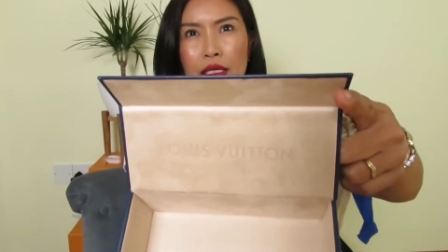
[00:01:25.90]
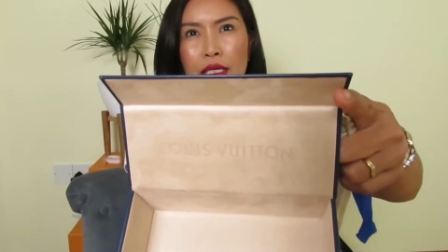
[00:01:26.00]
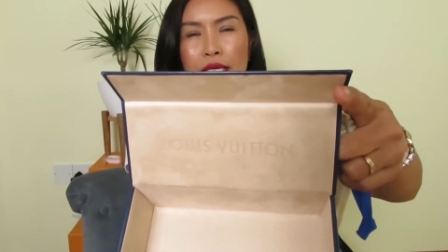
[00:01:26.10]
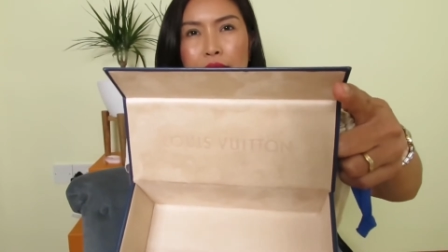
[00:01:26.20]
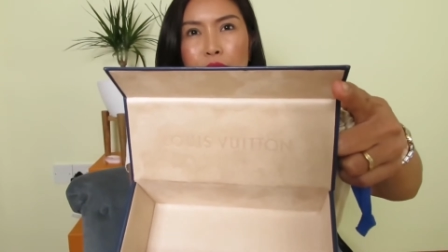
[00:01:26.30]

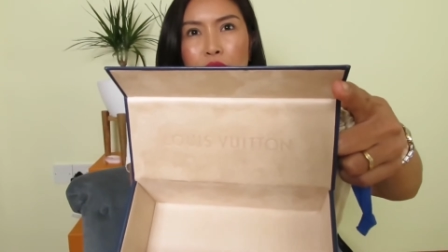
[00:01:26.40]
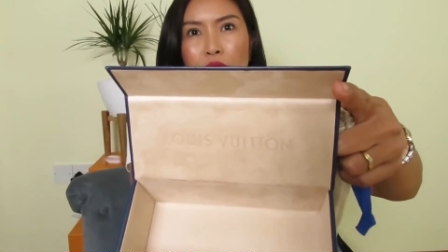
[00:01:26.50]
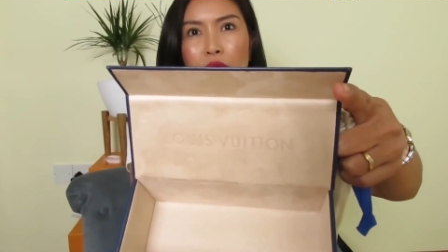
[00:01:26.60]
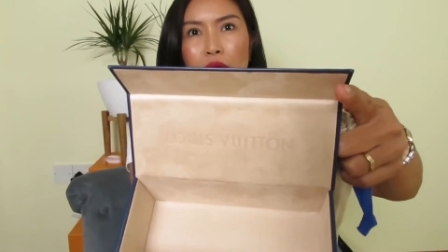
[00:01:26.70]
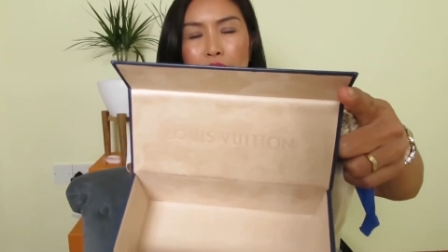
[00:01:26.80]
ครีม
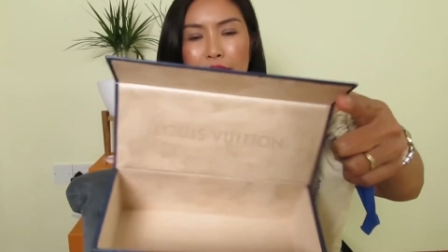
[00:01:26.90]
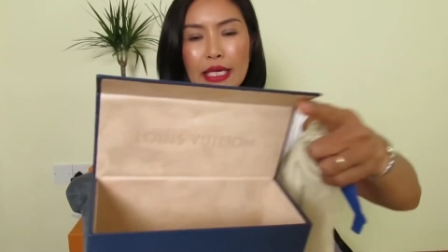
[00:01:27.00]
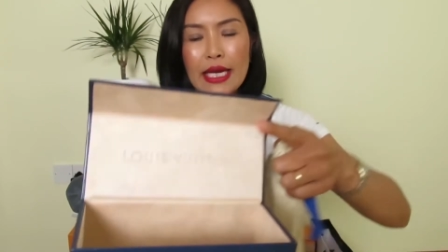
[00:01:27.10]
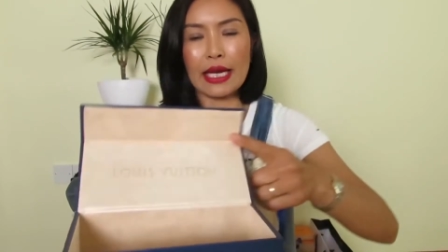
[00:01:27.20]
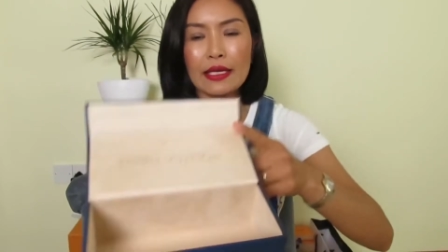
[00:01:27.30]
อ่อ
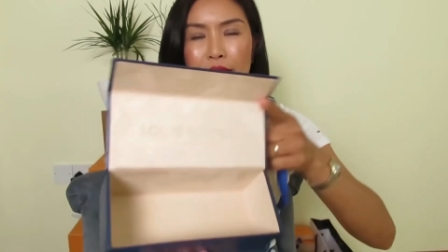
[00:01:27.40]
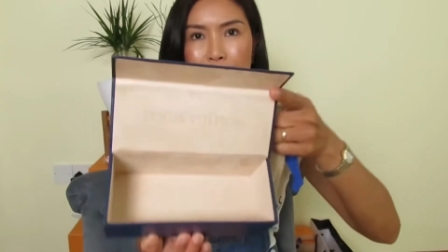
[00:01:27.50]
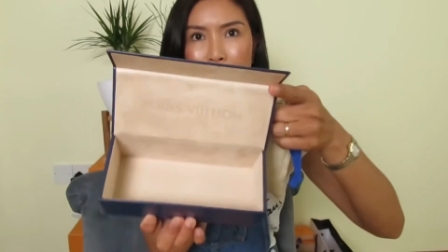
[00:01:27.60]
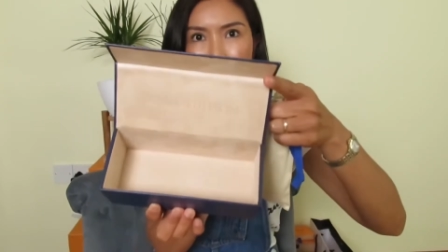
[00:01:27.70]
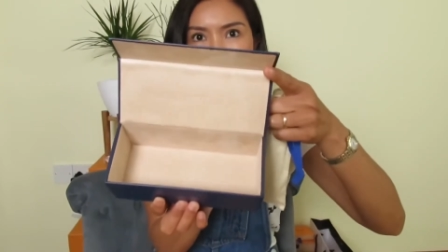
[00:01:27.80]
นๆนะคะ
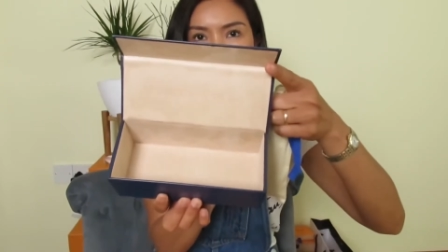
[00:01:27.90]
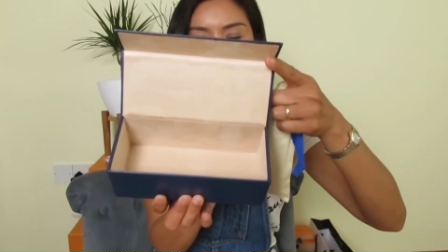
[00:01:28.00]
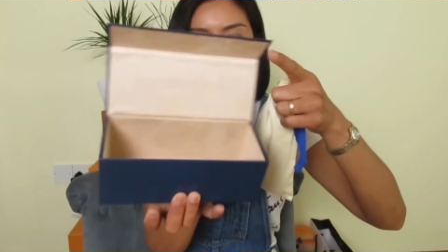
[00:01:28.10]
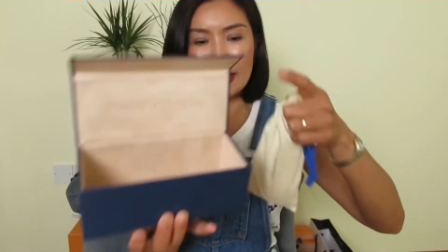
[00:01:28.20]
เนี่ยด้านใน